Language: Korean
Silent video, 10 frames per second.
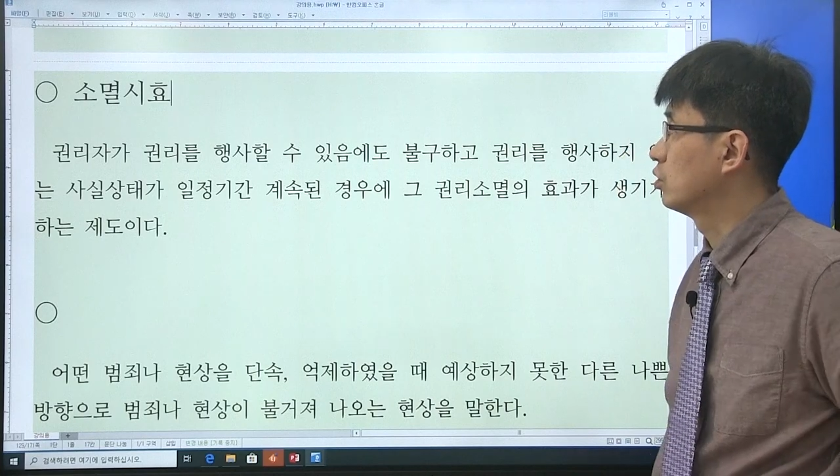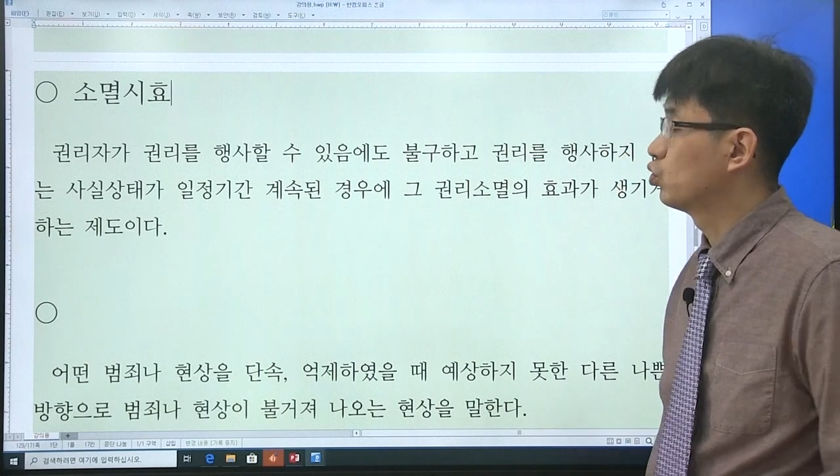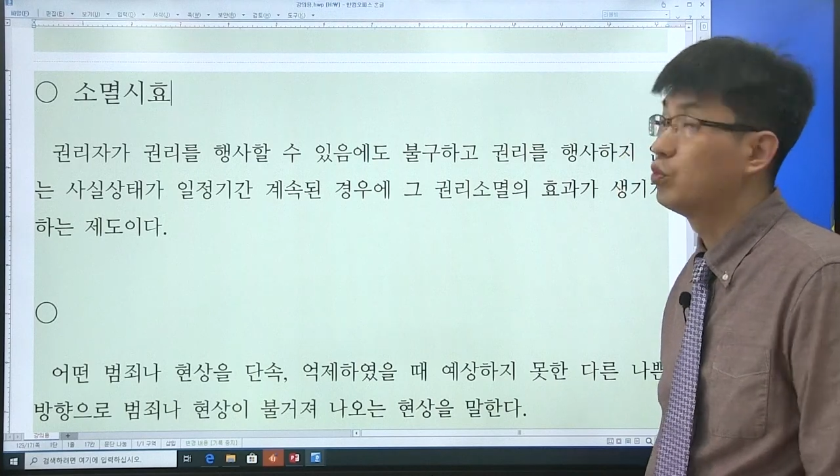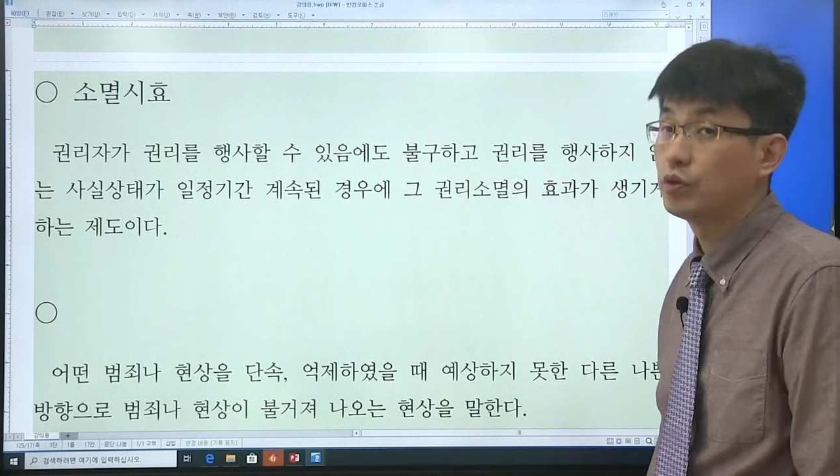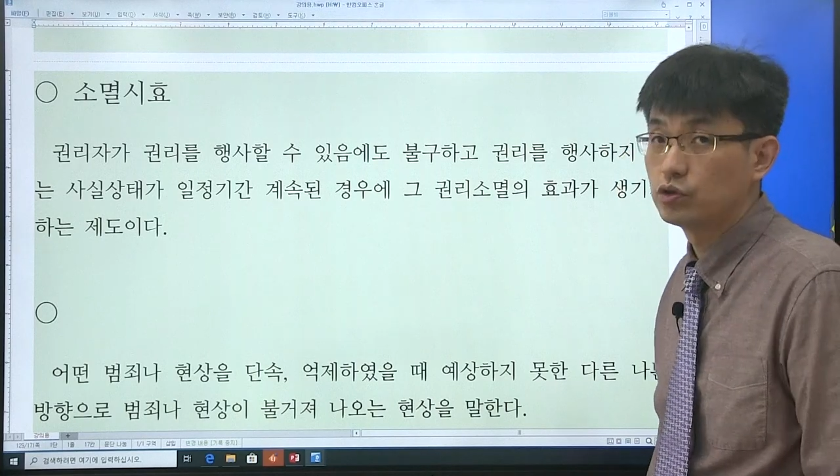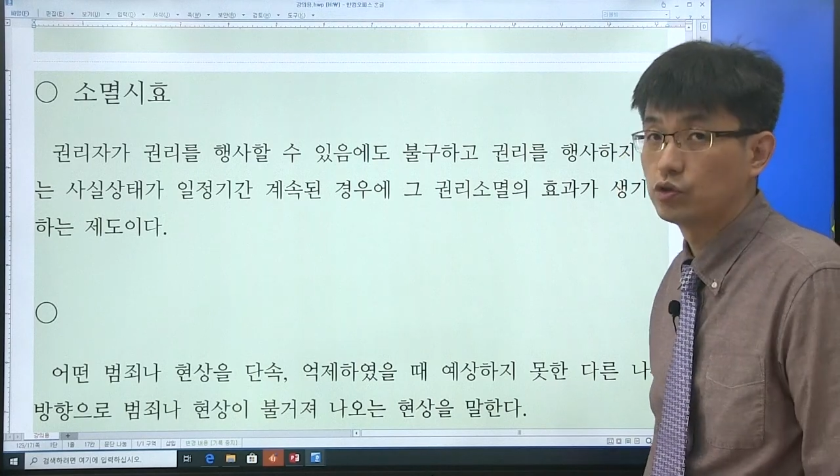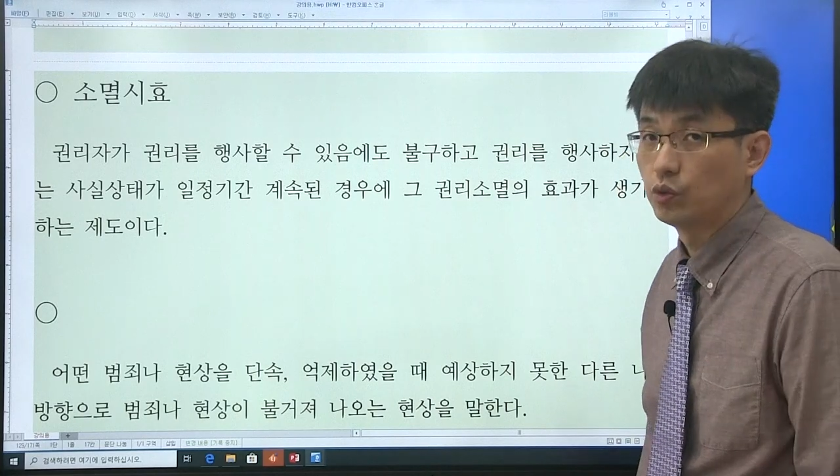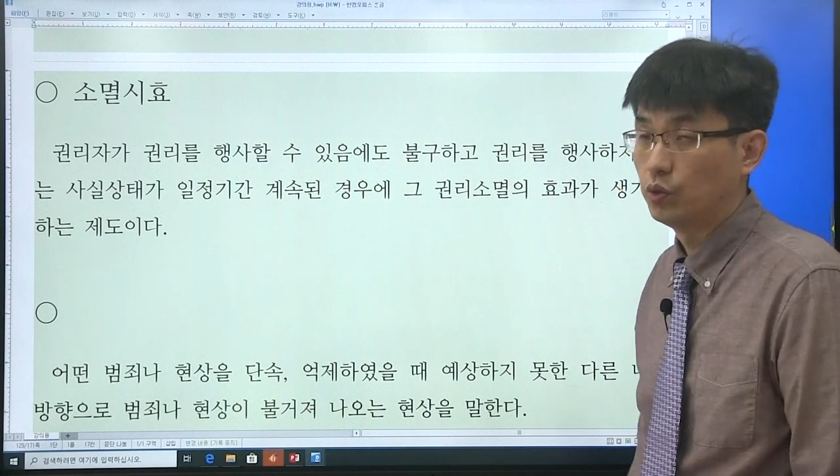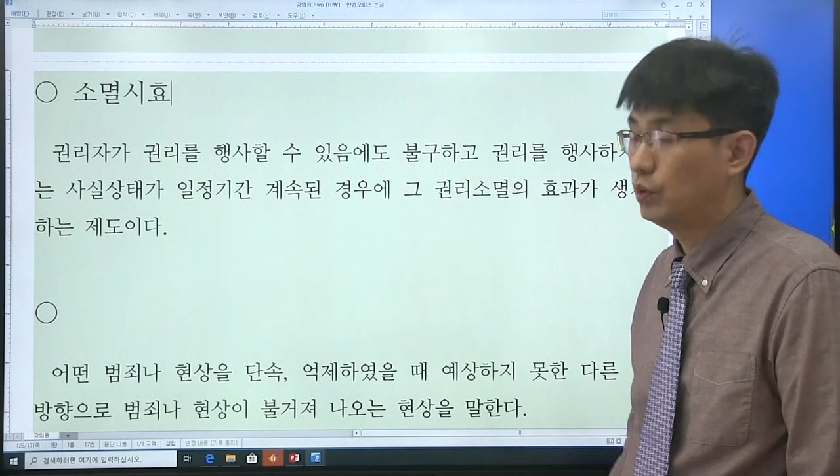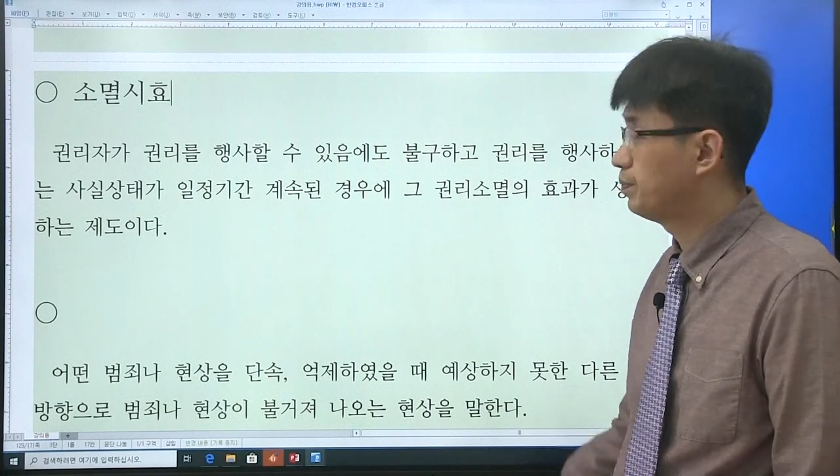
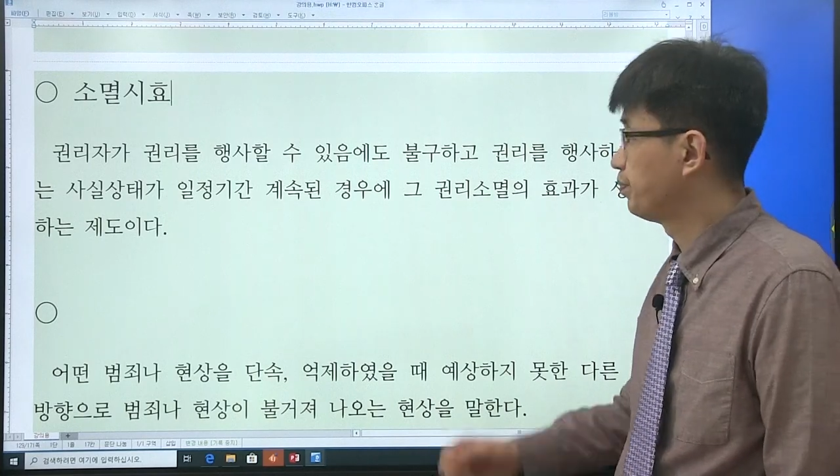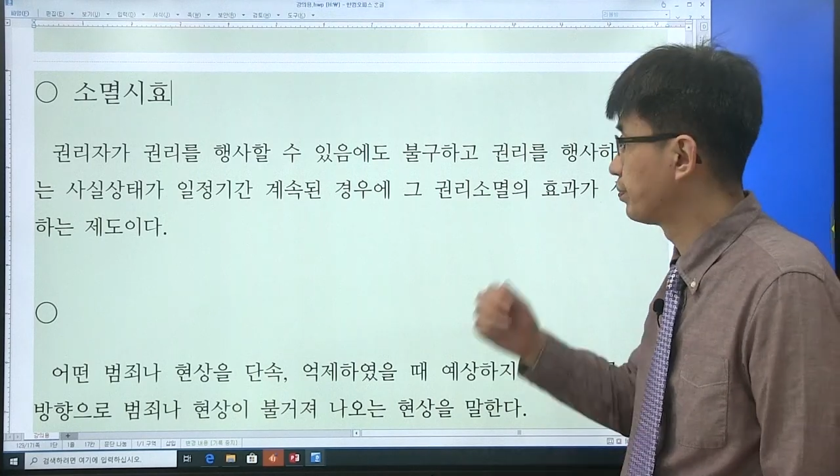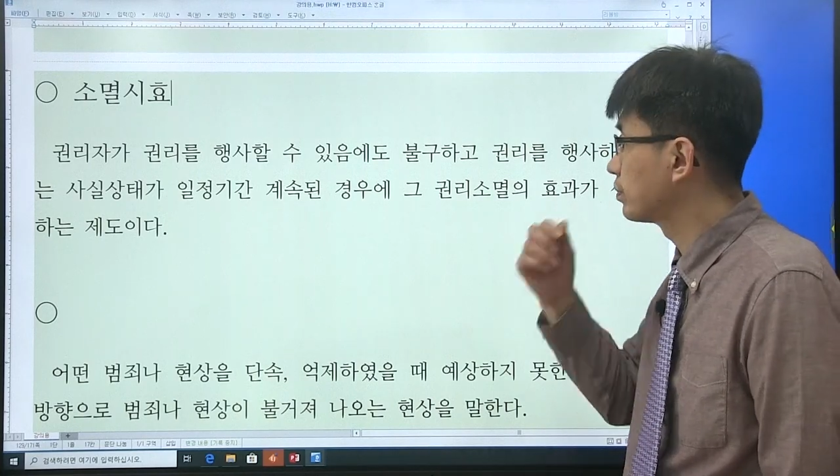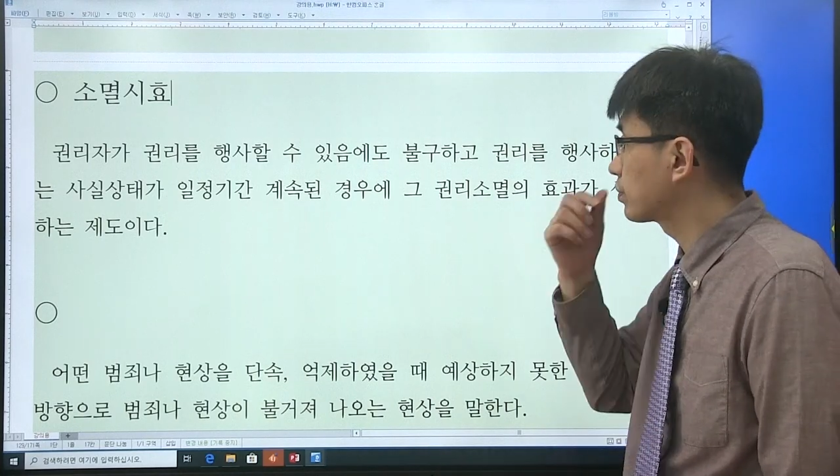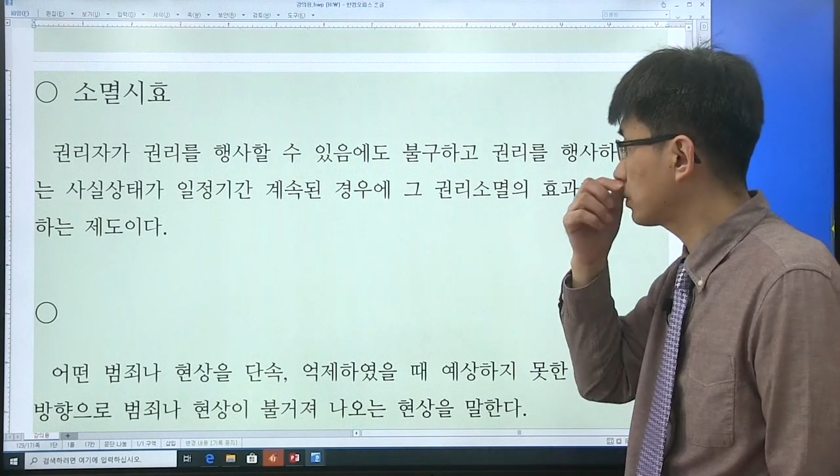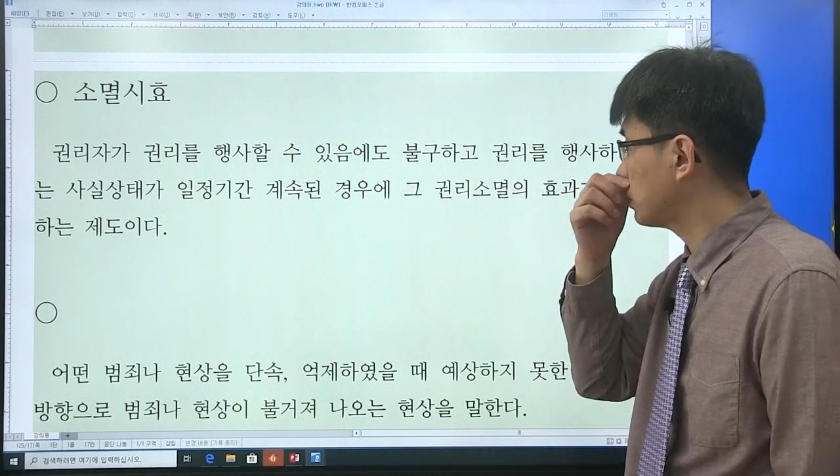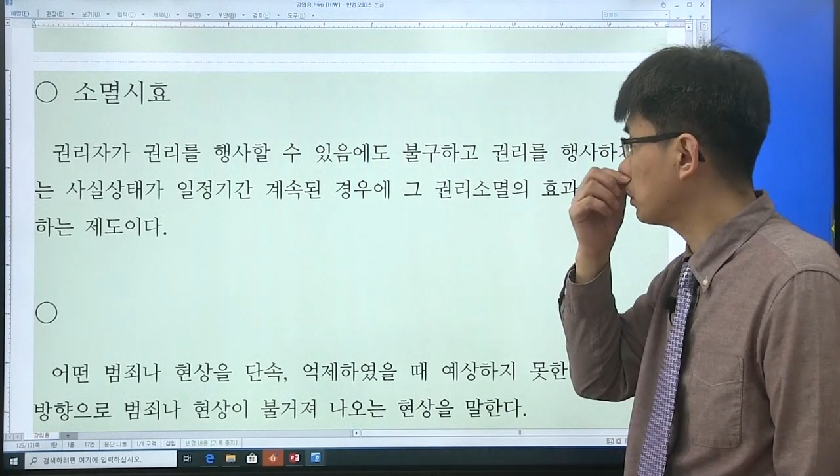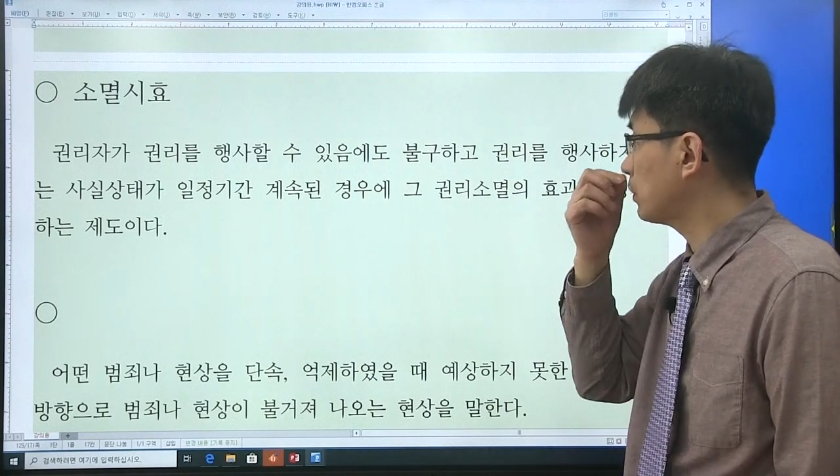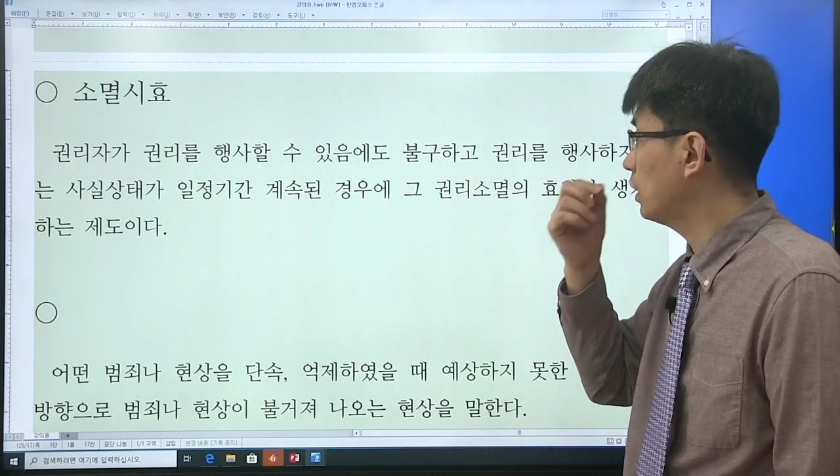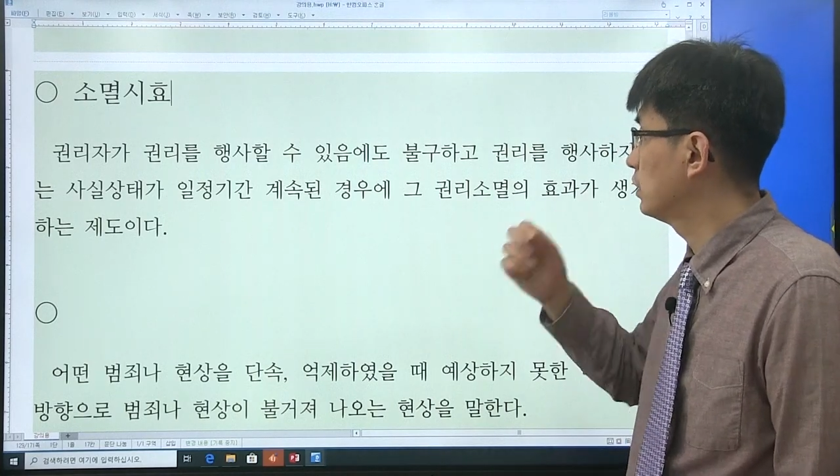소멸시효.
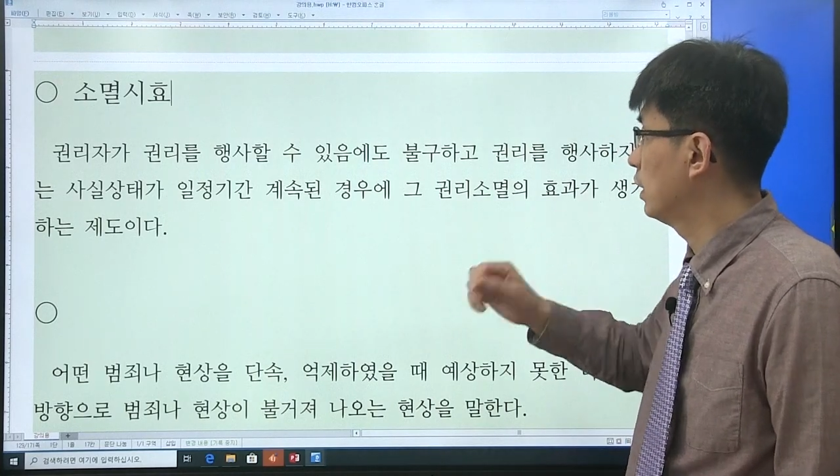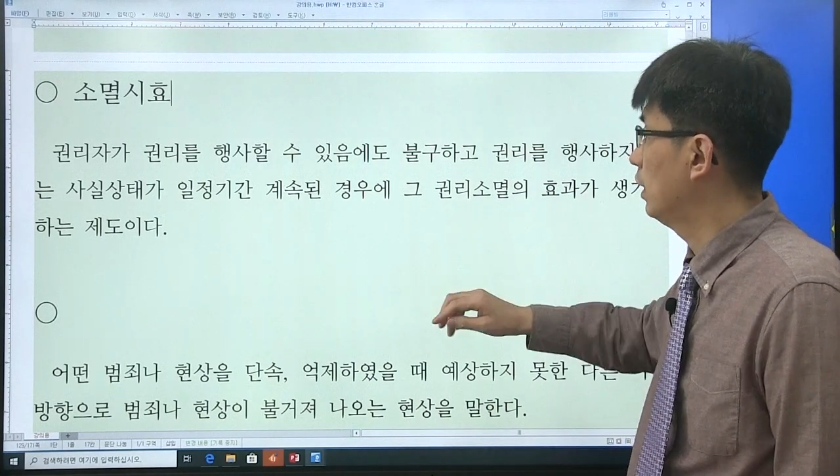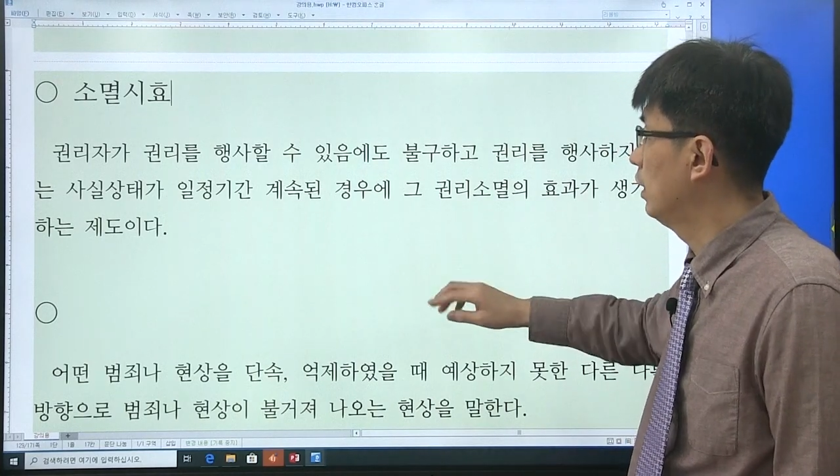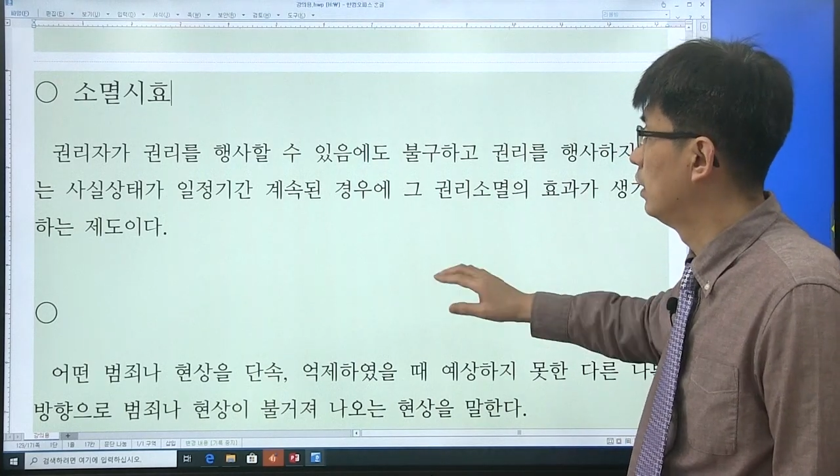자,